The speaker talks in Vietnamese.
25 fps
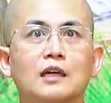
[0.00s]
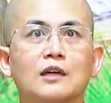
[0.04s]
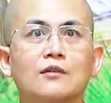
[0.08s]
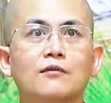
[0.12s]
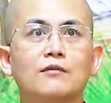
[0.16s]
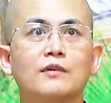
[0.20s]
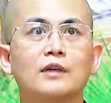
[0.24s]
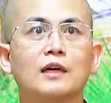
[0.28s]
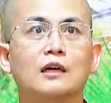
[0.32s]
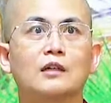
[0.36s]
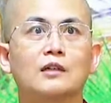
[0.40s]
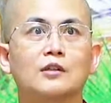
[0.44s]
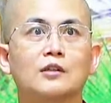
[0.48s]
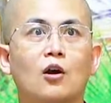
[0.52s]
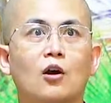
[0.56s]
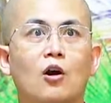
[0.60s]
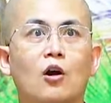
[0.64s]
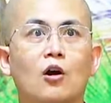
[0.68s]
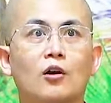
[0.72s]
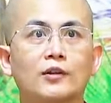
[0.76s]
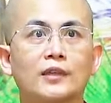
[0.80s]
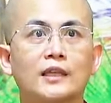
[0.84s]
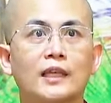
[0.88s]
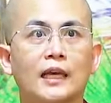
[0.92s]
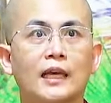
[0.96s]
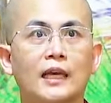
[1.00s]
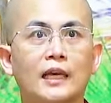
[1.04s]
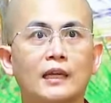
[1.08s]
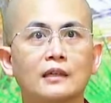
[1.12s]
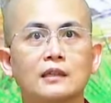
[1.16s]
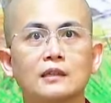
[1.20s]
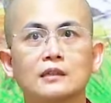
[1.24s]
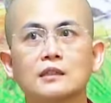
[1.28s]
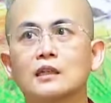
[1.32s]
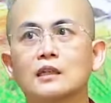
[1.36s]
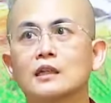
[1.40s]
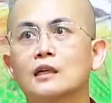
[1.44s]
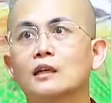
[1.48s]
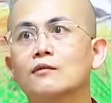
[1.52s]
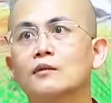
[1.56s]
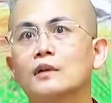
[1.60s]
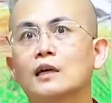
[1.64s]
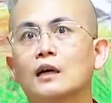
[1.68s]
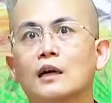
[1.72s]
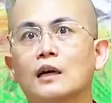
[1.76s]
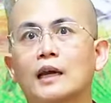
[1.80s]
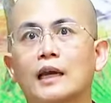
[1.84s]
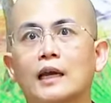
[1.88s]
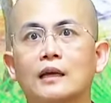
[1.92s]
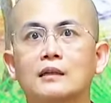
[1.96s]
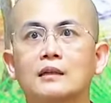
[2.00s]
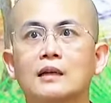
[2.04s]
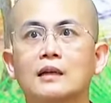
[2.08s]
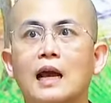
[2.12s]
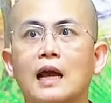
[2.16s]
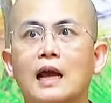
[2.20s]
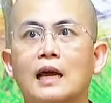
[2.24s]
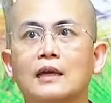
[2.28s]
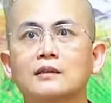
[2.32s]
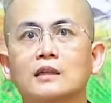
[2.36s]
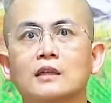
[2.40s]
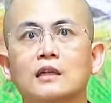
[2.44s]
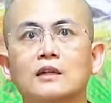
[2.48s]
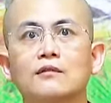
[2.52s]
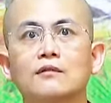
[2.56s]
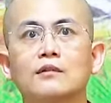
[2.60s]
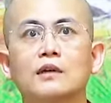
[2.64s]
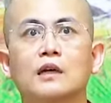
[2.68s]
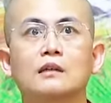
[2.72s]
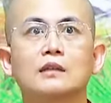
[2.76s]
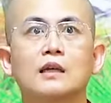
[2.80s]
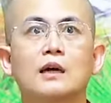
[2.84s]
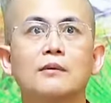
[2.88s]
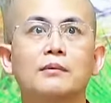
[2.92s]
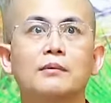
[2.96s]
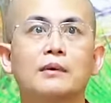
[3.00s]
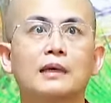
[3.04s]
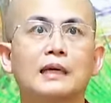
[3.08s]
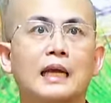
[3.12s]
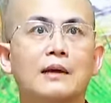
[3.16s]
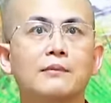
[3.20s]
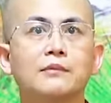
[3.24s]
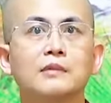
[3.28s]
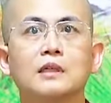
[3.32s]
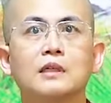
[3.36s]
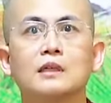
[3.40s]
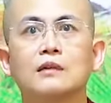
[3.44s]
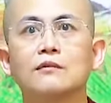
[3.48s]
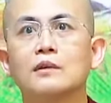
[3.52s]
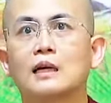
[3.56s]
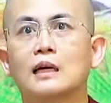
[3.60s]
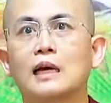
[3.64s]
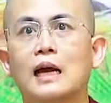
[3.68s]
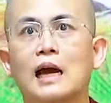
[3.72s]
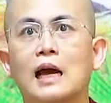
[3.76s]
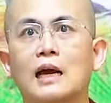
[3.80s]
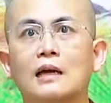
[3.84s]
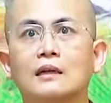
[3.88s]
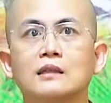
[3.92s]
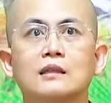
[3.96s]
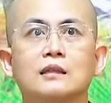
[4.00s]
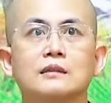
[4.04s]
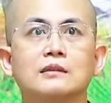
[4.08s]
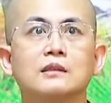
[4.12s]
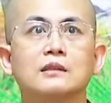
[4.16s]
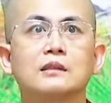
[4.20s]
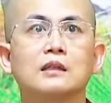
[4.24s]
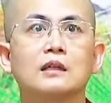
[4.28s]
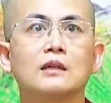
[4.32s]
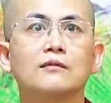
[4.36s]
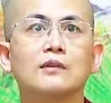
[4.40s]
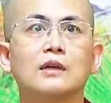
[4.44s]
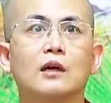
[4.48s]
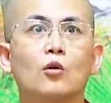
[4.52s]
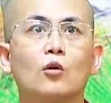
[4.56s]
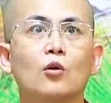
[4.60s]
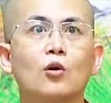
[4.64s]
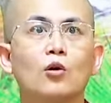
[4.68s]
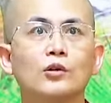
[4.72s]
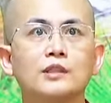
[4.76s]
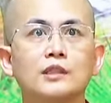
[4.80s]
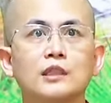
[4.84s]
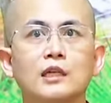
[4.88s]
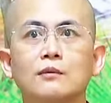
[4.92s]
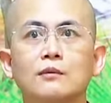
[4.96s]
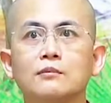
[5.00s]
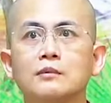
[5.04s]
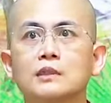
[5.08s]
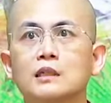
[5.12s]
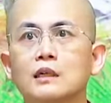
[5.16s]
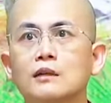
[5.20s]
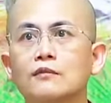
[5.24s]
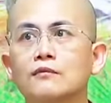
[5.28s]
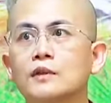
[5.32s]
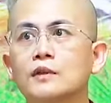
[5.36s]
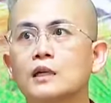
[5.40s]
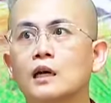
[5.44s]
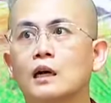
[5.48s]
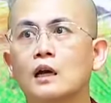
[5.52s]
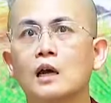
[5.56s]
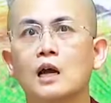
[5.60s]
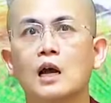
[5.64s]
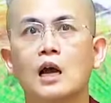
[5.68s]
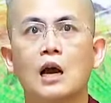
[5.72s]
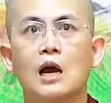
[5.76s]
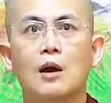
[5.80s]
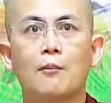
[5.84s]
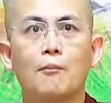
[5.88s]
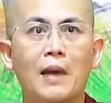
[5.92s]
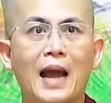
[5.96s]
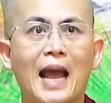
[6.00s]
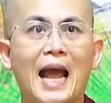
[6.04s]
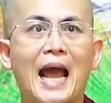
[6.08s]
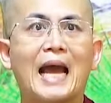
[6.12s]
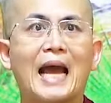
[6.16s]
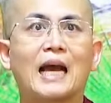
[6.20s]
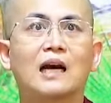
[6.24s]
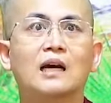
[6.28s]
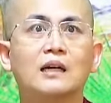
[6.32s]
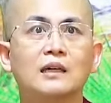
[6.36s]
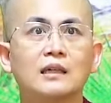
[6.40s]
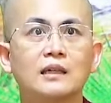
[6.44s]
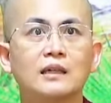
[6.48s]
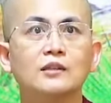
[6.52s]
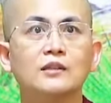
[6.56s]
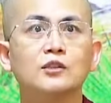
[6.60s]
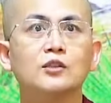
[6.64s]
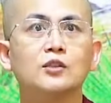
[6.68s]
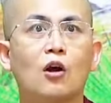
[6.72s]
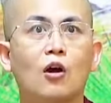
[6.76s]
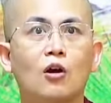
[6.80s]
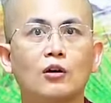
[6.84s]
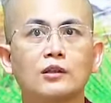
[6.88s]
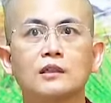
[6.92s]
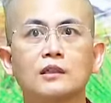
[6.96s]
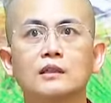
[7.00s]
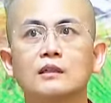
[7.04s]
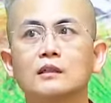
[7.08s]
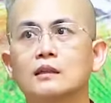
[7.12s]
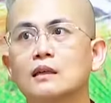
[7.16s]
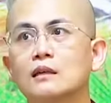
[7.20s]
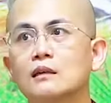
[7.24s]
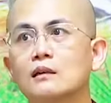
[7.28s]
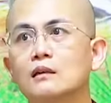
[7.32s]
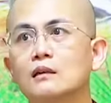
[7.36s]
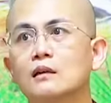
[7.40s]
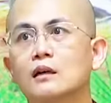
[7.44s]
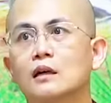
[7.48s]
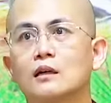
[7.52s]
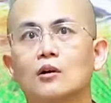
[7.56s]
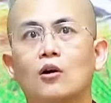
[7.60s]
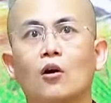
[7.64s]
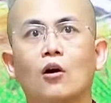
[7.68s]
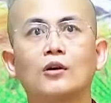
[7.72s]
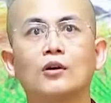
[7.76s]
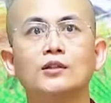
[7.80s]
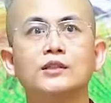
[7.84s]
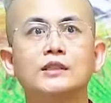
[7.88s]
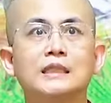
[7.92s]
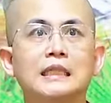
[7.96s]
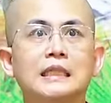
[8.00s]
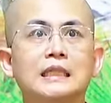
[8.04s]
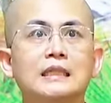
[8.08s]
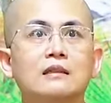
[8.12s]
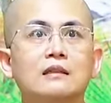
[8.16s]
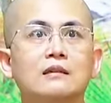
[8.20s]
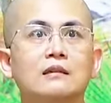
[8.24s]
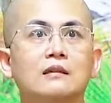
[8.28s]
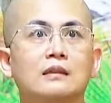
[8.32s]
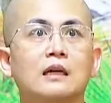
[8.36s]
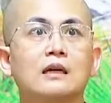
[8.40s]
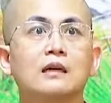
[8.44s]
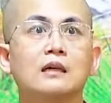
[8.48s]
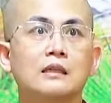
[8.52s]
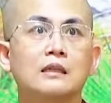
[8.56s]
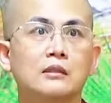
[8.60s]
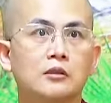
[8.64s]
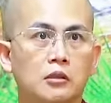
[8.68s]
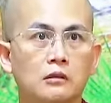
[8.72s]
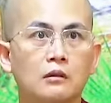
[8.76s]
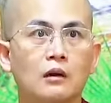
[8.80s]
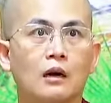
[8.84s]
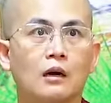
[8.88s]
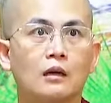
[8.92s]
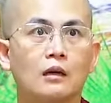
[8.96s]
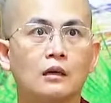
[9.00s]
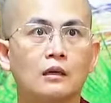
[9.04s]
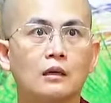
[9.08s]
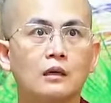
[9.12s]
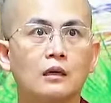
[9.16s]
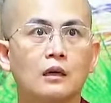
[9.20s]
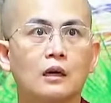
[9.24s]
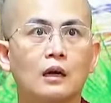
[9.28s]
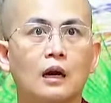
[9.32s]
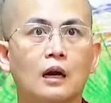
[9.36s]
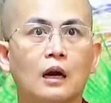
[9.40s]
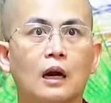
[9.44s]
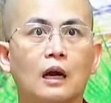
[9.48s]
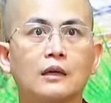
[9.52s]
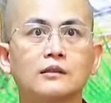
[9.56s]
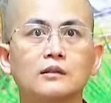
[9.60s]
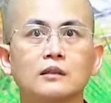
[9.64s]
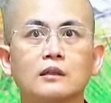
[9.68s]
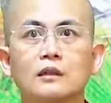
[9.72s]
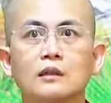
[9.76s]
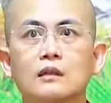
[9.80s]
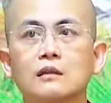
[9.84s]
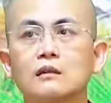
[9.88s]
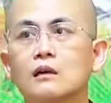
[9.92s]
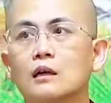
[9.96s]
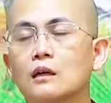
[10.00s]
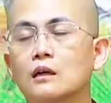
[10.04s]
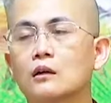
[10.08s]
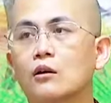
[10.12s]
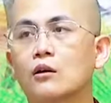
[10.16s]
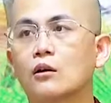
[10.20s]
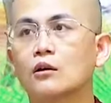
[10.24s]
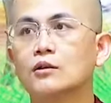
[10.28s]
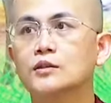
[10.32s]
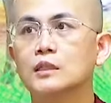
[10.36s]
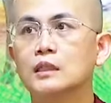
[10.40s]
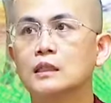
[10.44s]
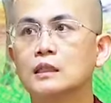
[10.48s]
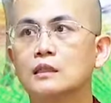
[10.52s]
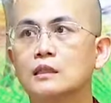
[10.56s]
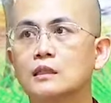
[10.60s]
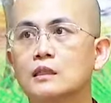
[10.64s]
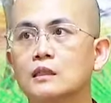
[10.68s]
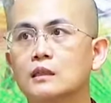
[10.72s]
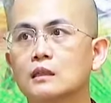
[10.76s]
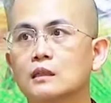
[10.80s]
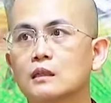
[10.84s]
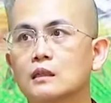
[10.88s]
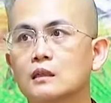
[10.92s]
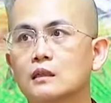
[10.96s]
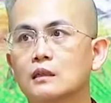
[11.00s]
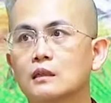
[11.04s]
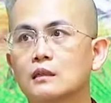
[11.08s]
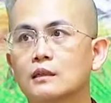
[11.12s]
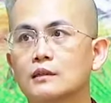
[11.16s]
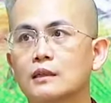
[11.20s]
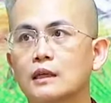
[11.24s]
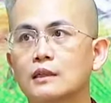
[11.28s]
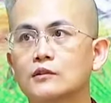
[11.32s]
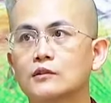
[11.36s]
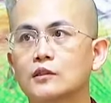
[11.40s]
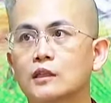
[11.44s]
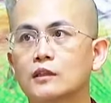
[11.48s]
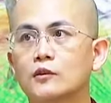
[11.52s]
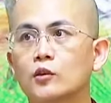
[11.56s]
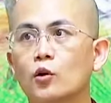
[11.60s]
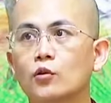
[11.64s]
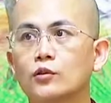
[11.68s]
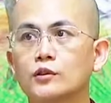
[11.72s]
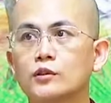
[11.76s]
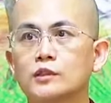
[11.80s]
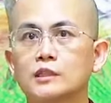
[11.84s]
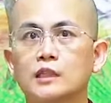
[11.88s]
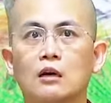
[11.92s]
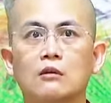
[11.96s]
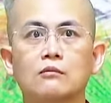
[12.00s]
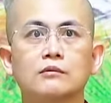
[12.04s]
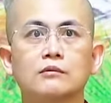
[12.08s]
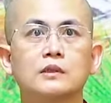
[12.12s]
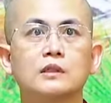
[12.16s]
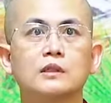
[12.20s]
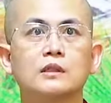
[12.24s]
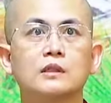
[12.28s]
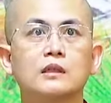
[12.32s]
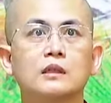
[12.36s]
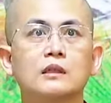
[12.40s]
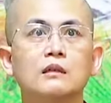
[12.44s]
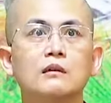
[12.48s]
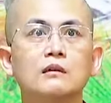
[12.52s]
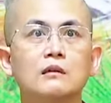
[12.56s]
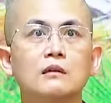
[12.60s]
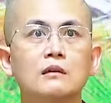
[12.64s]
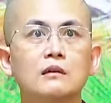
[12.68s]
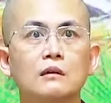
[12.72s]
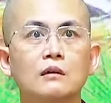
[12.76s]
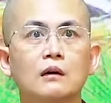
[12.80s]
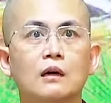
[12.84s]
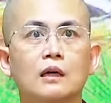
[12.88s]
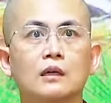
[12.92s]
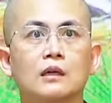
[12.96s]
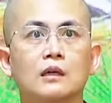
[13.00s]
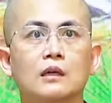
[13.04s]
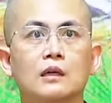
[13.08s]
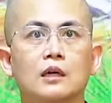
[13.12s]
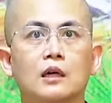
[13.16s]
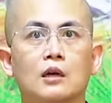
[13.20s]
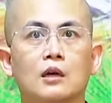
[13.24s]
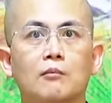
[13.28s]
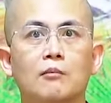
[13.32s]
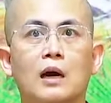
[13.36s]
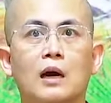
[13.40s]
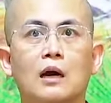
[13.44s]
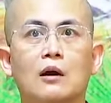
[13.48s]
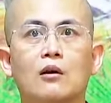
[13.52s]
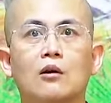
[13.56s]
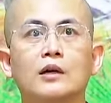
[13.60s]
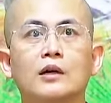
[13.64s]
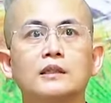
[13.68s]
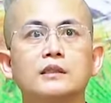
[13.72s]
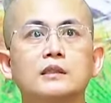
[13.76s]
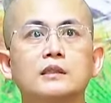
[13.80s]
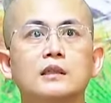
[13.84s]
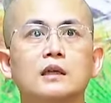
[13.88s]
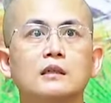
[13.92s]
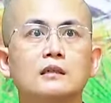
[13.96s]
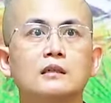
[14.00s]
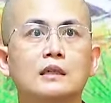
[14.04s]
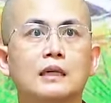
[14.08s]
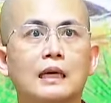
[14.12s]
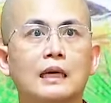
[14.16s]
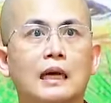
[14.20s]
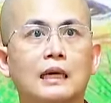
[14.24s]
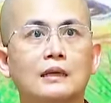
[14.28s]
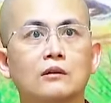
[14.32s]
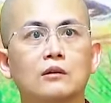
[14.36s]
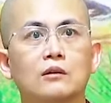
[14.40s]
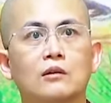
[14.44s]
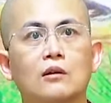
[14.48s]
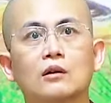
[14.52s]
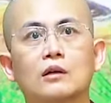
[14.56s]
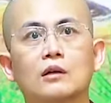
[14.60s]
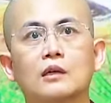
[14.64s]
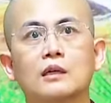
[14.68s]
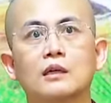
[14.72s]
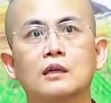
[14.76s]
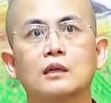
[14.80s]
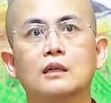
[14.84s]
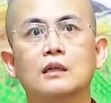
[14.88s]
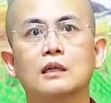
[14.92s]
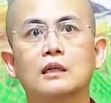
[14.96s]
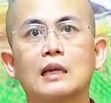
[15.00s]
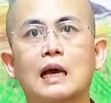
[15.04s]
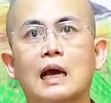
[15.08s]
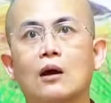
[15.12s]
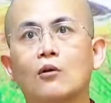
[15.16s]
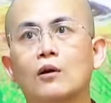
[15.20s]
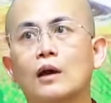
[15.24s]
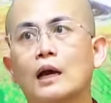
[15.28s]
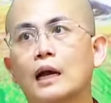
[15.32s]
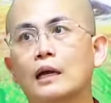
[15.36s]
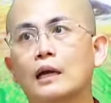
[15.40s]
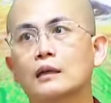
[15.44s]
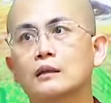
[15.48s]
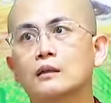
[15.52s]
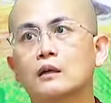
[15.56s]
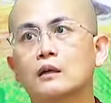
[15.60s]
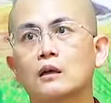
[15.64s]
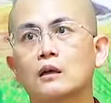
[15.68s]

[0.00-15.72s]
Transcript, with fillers: việc nhỏ nhen những cái việc hèn hạ những cái việc thấp kém những cái việc hạ liệt những cái việc ô nhiễm những cái việc mà khiến cho những cái người có trí người ta kinh thường à, những cái người có trí người ta sẽ tôn trọng những cái người mà có cái nhân cách có cái đạo hạnh